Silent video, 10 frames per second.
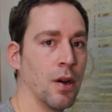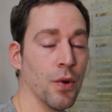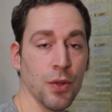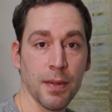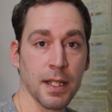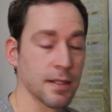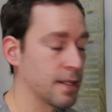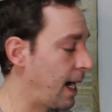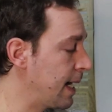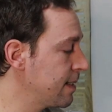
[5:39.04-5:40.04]
Und
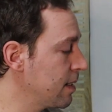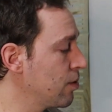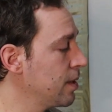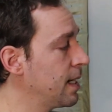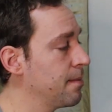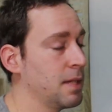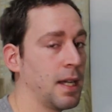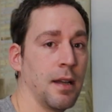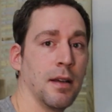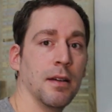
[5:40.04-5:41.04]
übrigens, Azaton hat
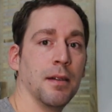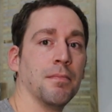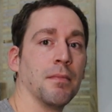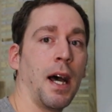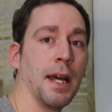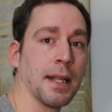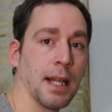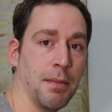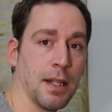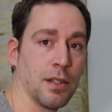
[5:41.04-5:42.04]
mir ähm, eine
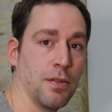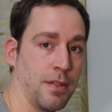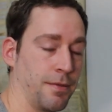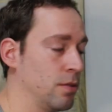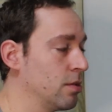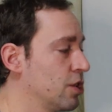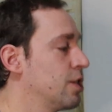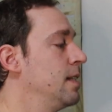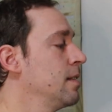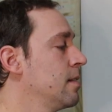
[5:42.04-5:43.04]
Kamera zur Verfügung
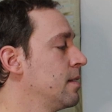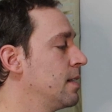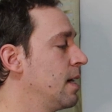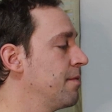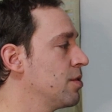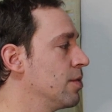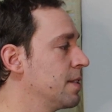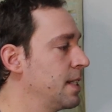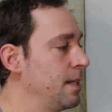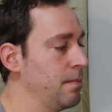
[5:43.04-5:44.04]
gestellt, die darf ich
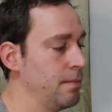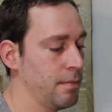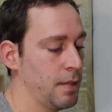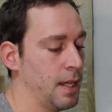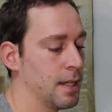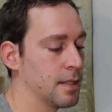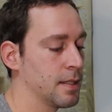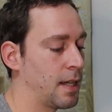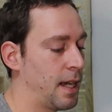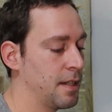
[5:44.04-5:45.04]
euch geben. Das
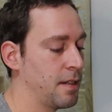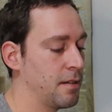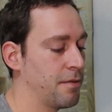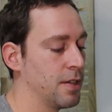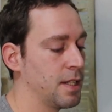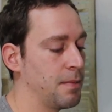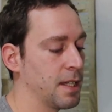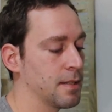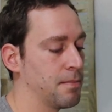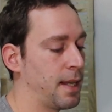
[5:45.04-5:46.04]
ist eine von den
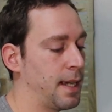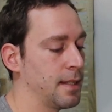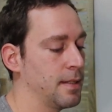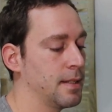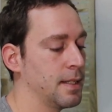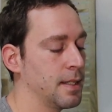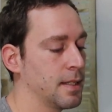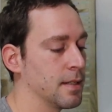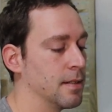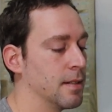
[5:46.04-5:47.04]
Exemplaren, die
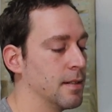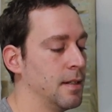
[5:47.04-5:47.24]
ich äh,